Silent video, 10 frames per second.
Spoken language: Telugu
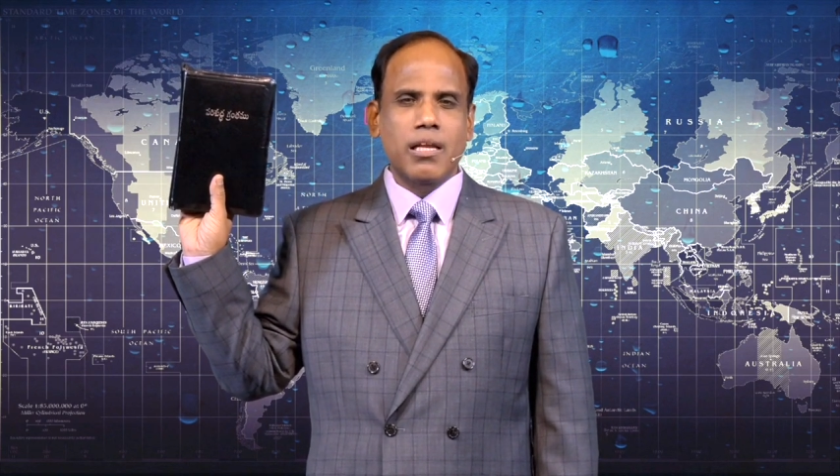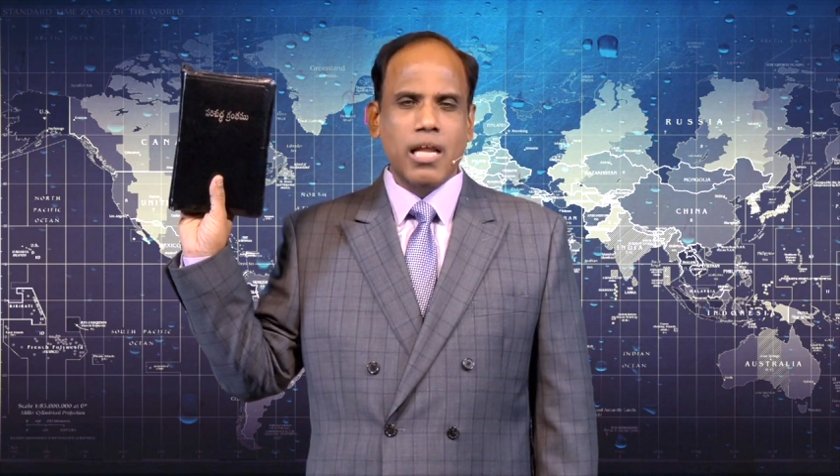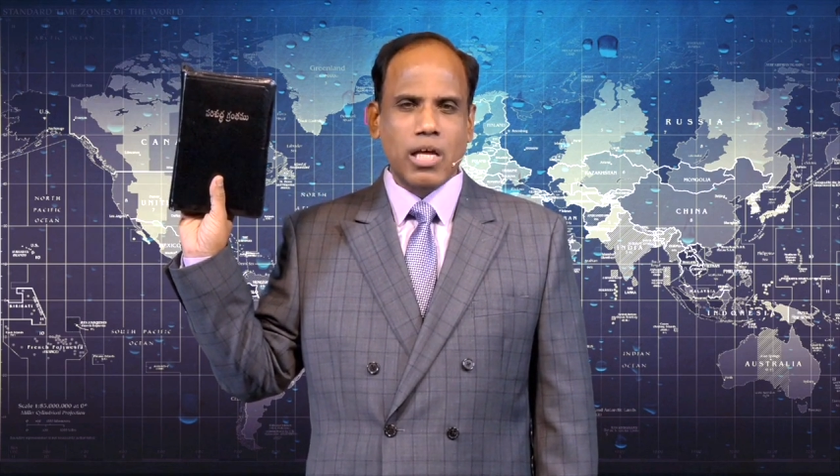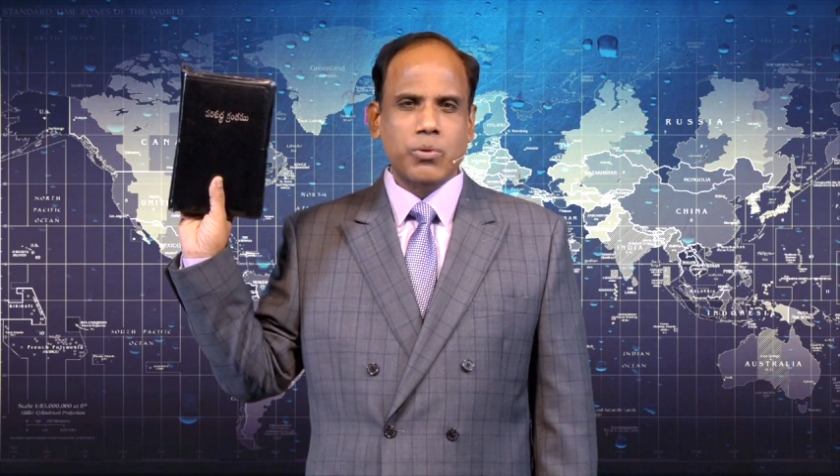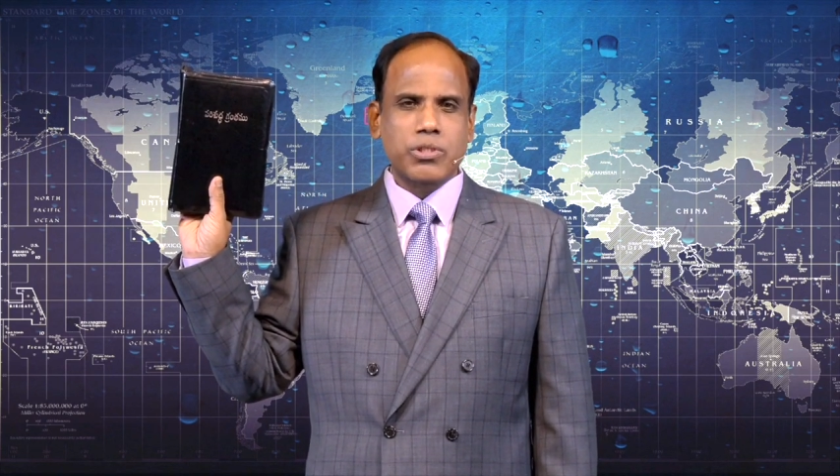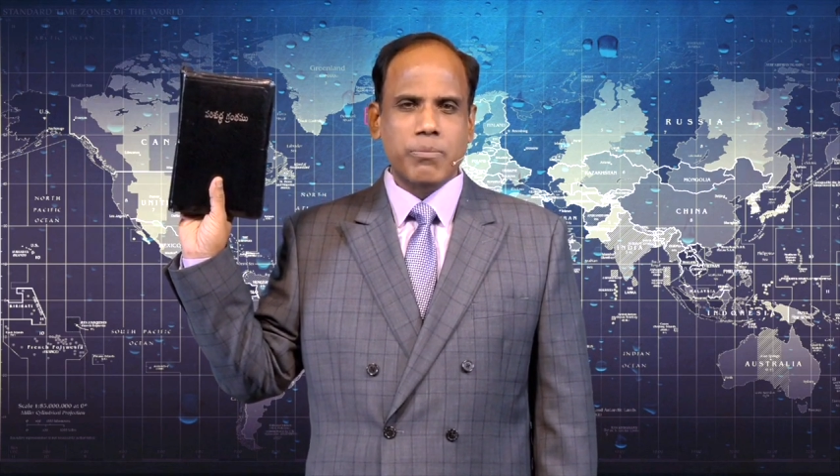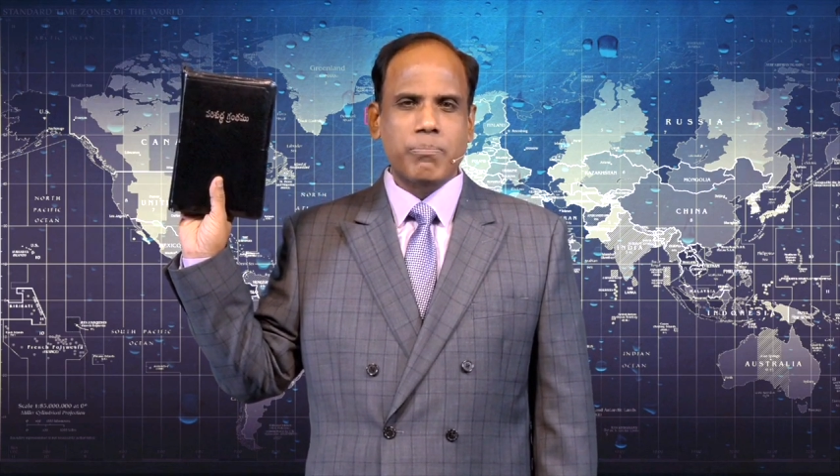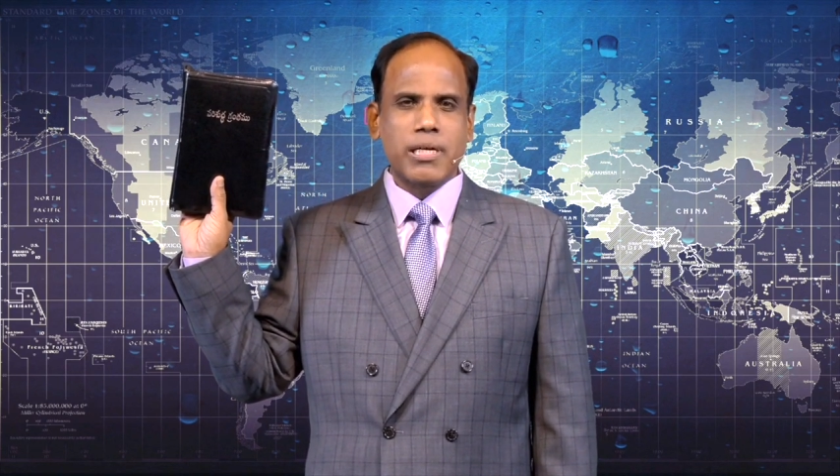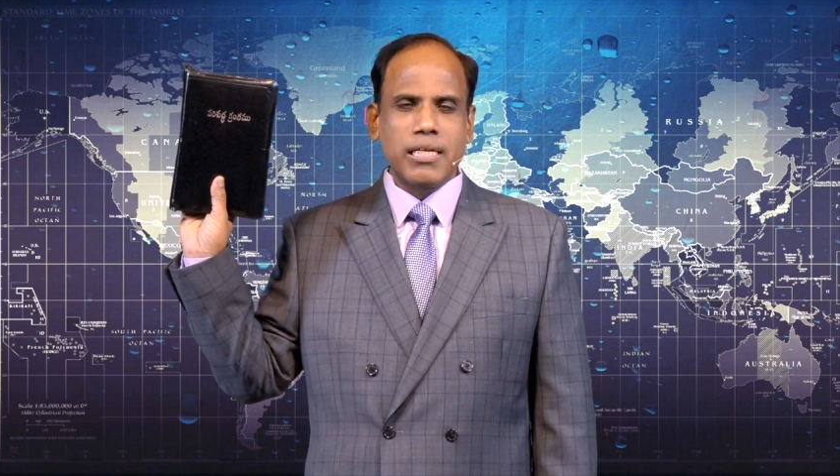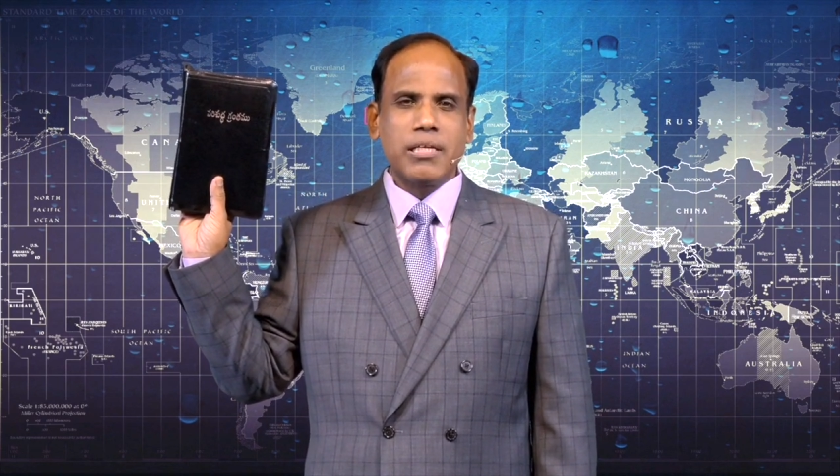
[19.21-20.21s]
నాతో
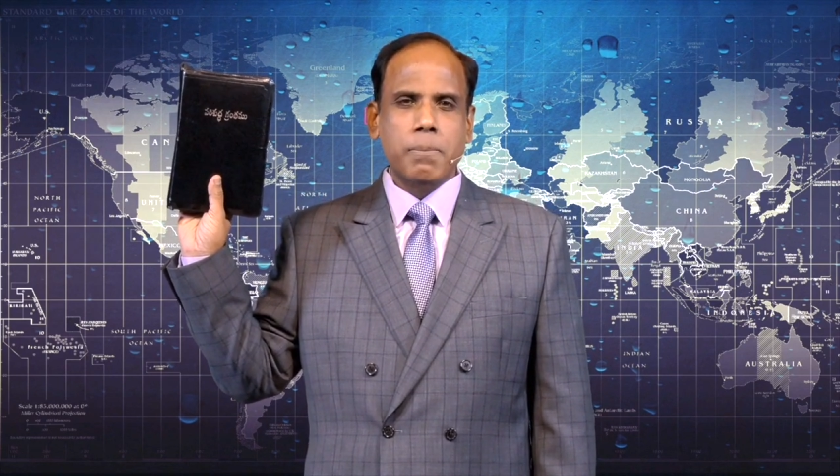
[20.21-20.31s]
చెప్పండి